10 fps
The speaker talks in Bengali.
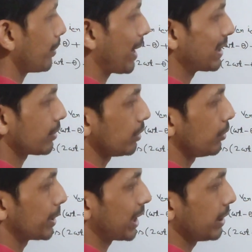একবার মাইনাস হলে
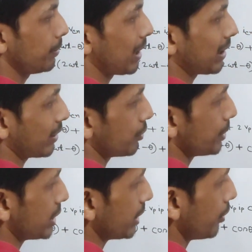ওমেগা টি প্লাস একশো
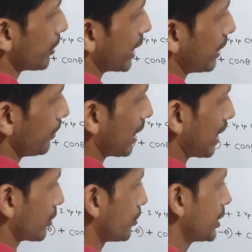বিশ ডিগ্রি ওমেগা টি প্লাস
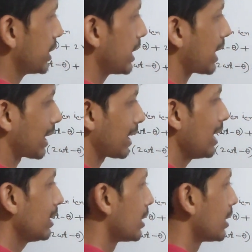একশো বিশ ডিগ্রি কাটা